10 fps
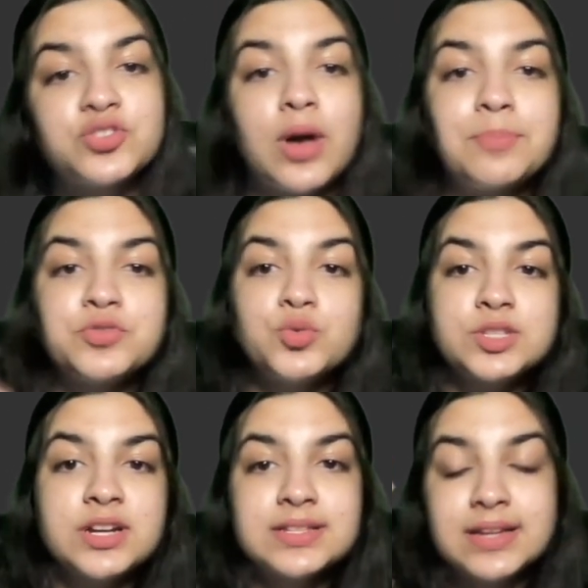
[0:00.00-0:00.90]
जो आप चूज
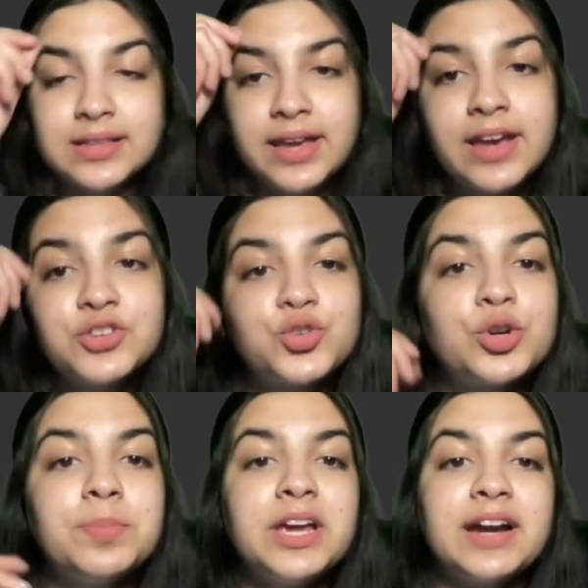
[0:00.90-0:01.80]
कर सकते हैं शुड
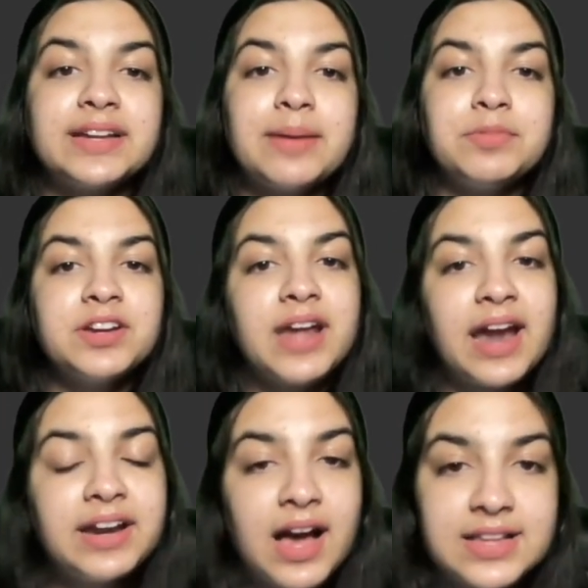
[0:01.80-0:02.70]
बी अटेम्प्टेड
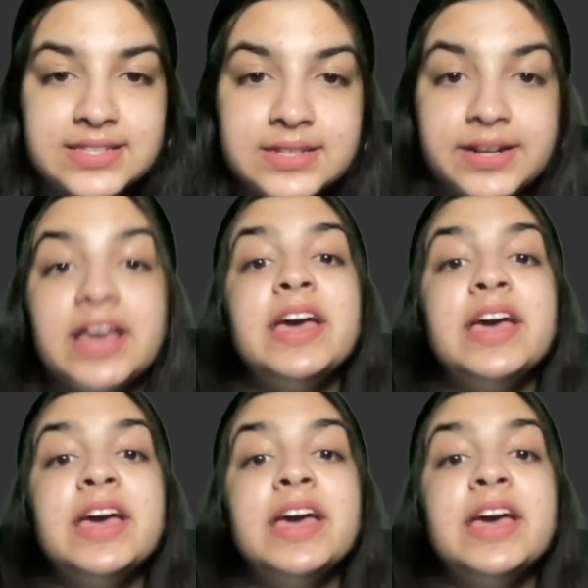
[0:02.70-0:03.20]
एंड आंसर्ड